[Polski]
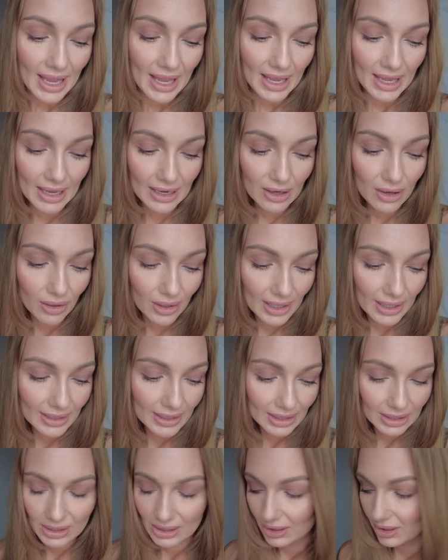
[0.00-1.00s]
E,
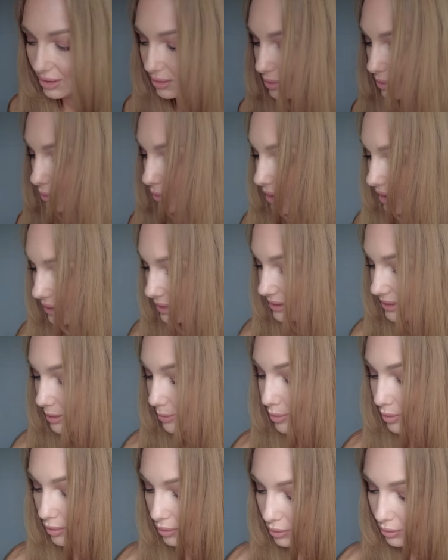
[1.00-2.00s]
kolejna rzecz to słuchajcie,
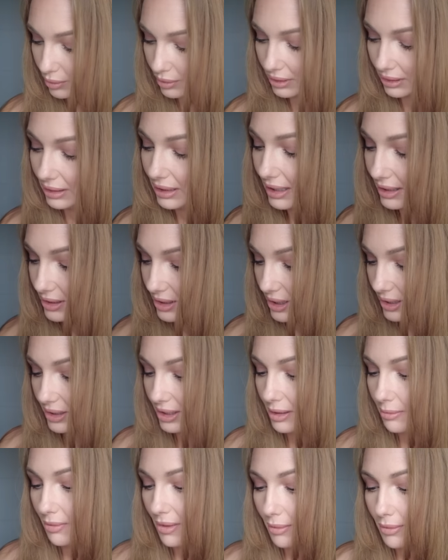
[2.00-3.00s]
produkty dla
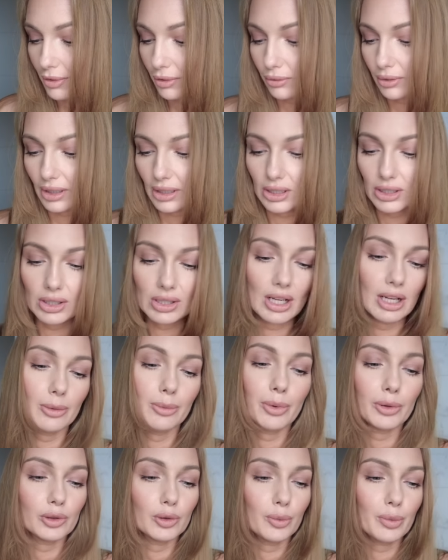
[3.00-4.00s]
dzieci. Mamy tutaj
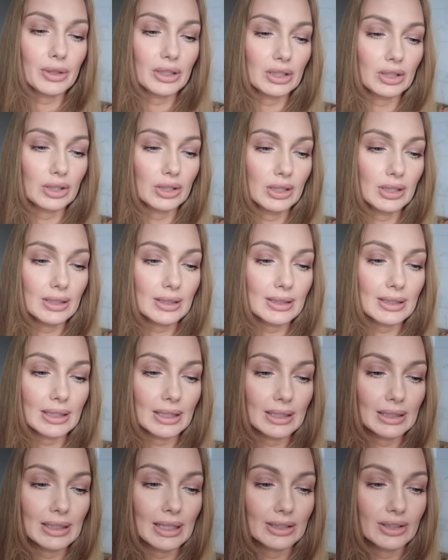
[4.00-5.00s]
żel pod prysznic
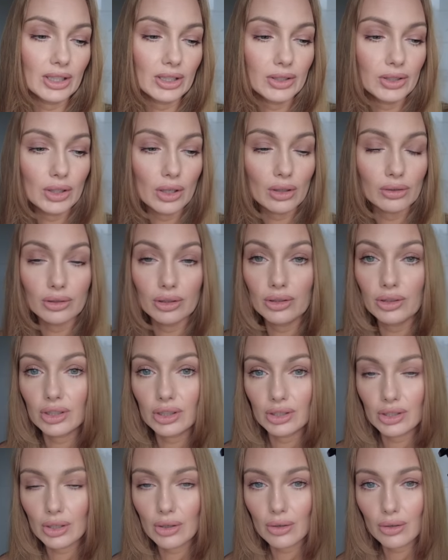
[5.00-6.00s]
e, dla dzieci od
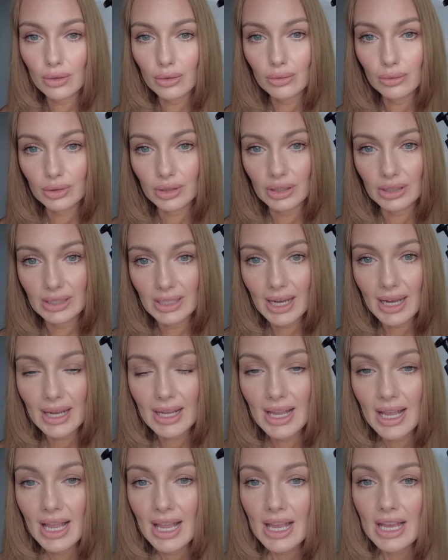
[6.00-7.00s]
trzeciego roku
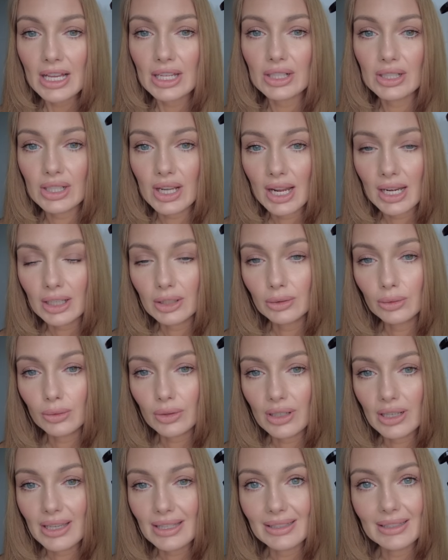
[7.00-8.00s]
życia. Żel,
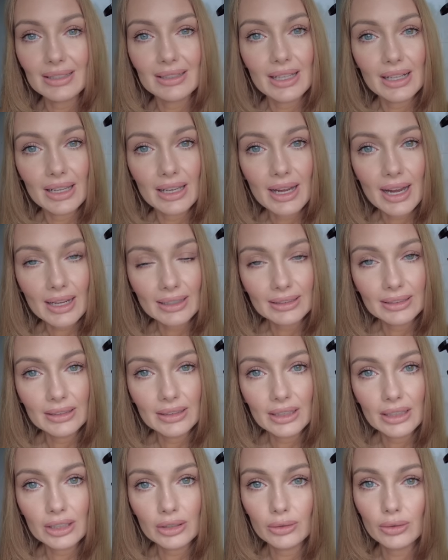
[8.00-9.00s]
który jest
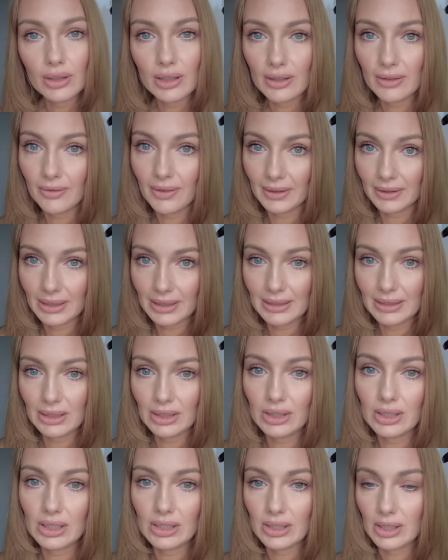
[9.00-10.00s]
delikatny, który
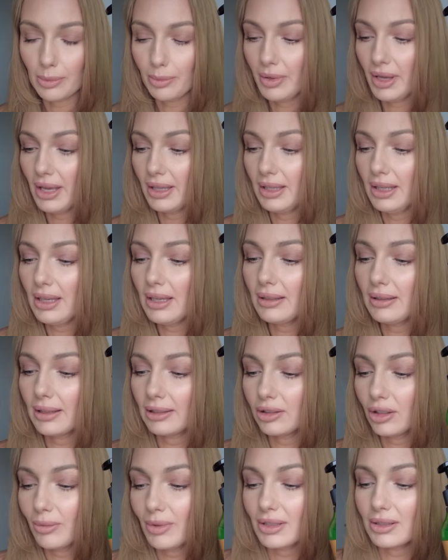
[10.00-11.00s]
fantastycznie się pieni,
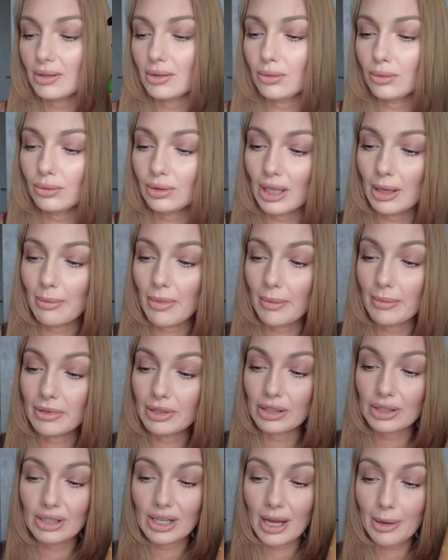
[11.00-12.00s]
natomiast tutaj
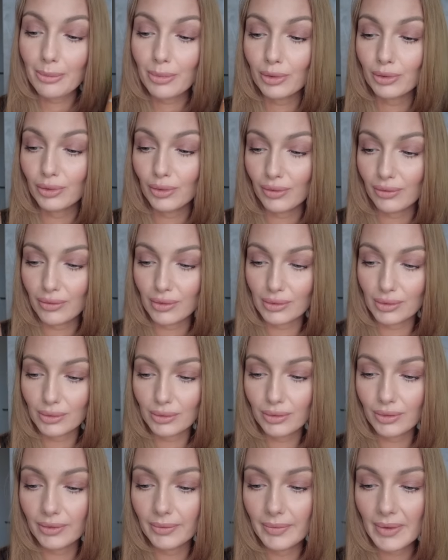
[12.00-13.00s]
mamy szampon do
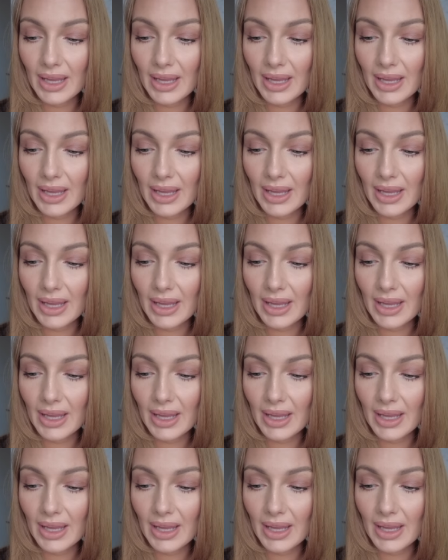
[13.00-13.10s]
włosów